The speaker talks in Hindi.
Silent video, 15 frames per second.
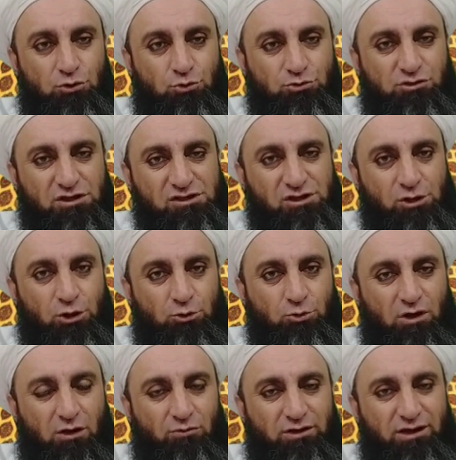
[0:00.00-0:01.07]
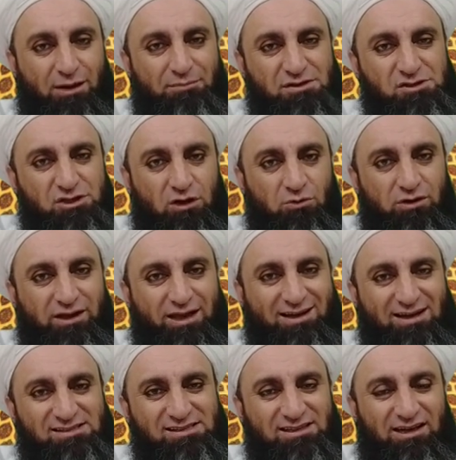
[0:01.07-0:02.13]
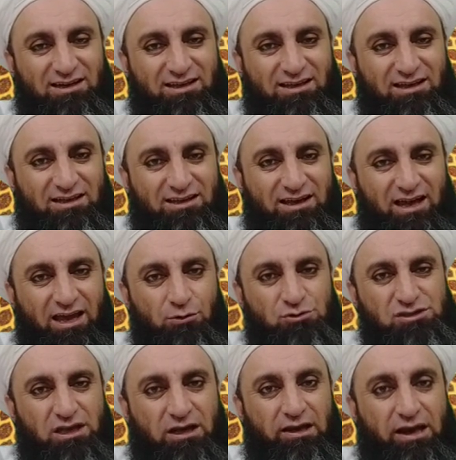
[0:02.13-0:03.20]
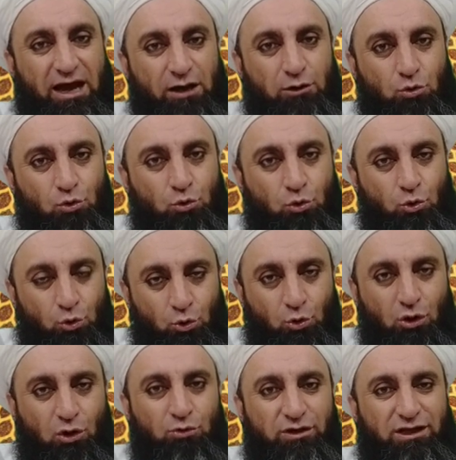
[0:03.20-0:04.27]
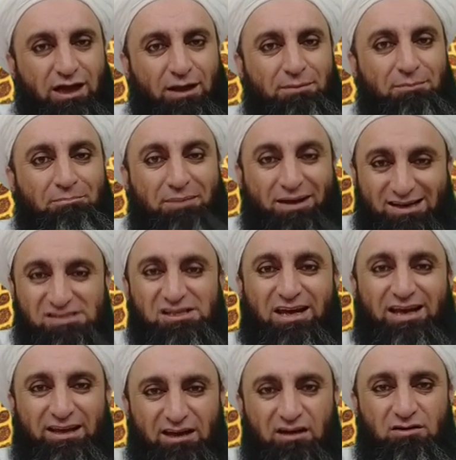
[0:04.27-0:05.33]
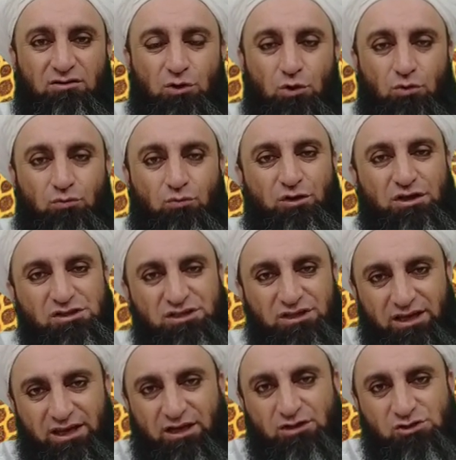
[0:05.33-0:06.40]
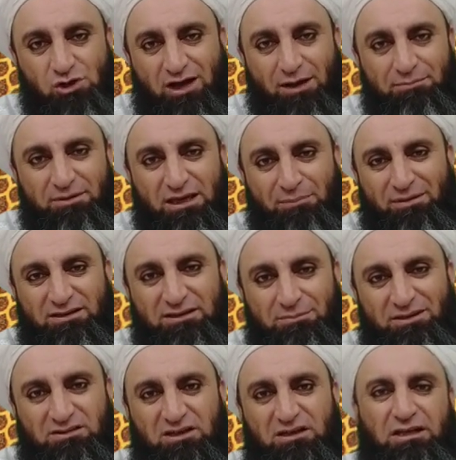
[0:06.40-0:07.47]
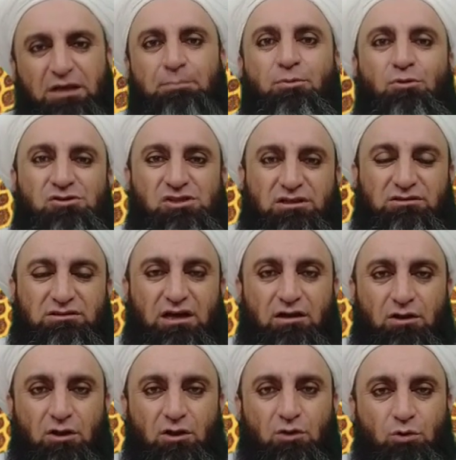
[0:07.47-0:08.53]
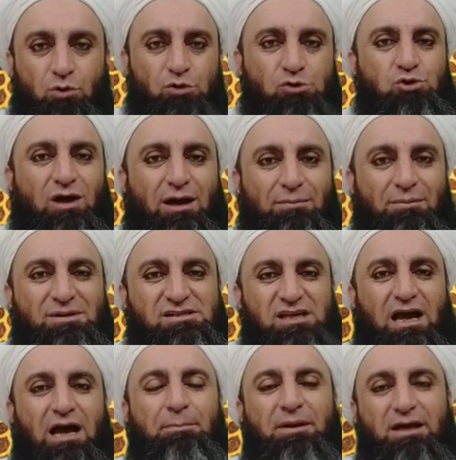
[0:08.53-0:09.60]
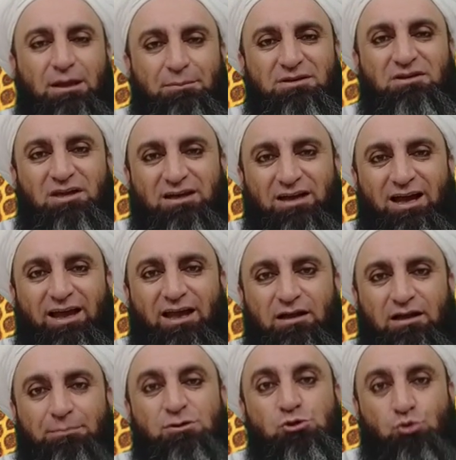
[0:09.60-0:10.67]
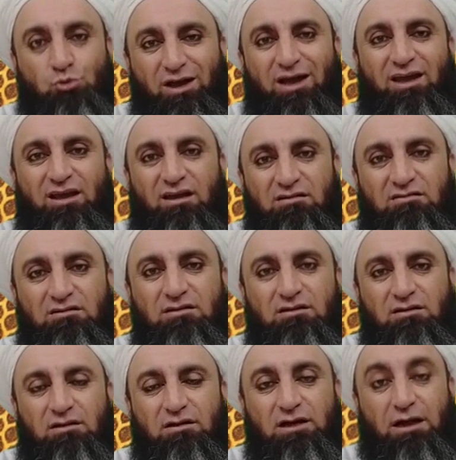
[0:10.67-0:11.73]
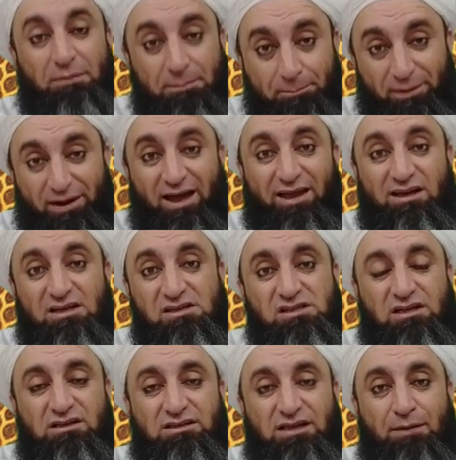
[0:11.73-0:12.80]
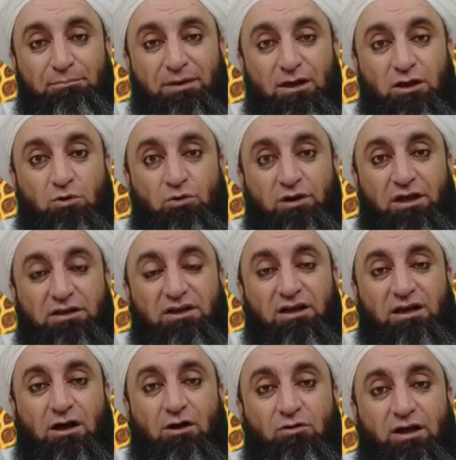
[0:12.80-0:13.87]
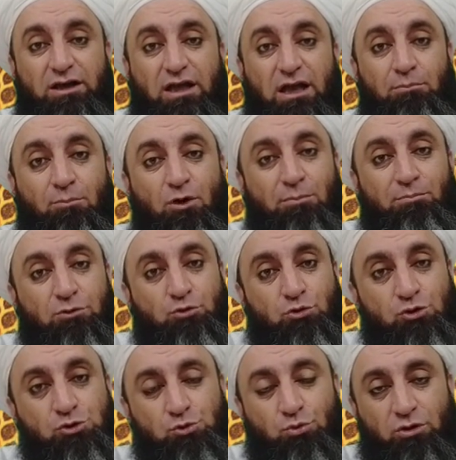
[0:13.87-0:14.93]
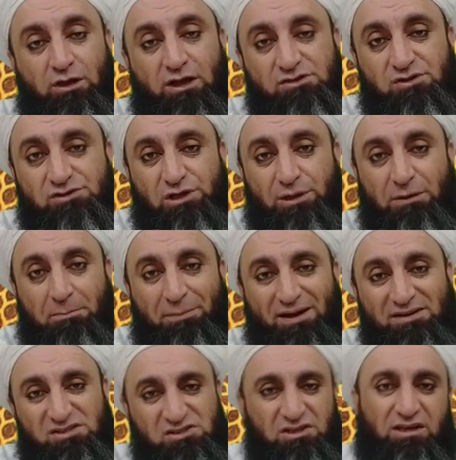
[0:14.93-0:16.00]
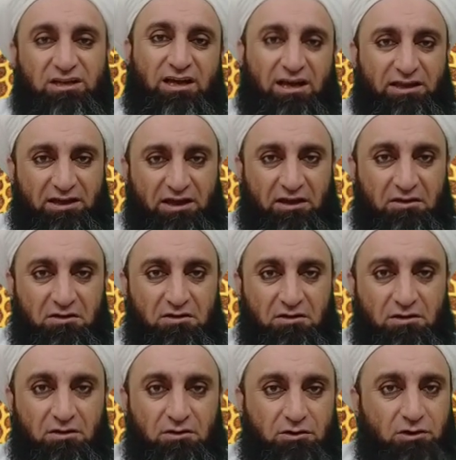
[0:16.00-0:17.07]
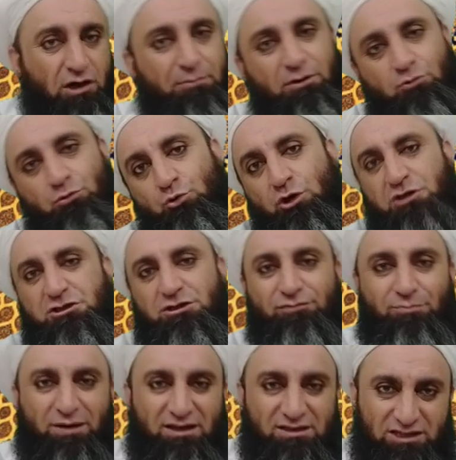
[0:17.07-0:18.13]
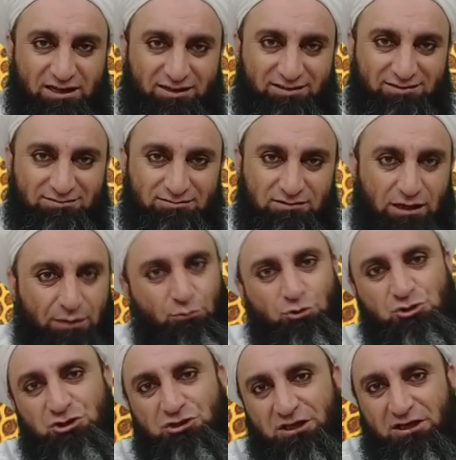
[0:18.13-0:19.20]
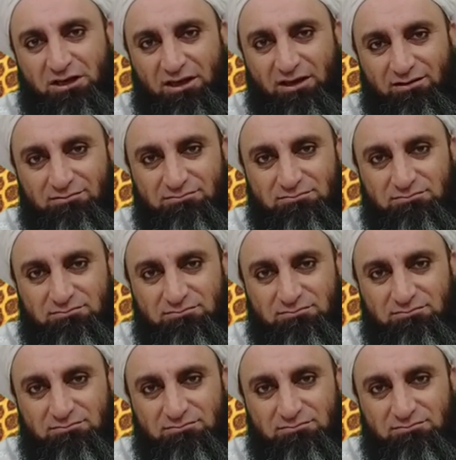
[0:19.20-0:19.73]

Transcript: तो तज़किरतौलिया में जिन अलिया का जिक्र किया गया है उसे लाखों करोड़ों अलिया भी मिल जाए ना वो किसी एक सहाबी के मरतबे तक नहीं पहुँच सकता उन सहाब में से आपने कभी देखा है कभी सुना है कभी पढ़ा है किसी किताब में कि उन्होंने ये कहा होगा कि हम मोहम्मद रसूलुल्लाह के पास इसीलिए आए हैं कि हमें कोई कशफ मिल जाए हम कुछ देखें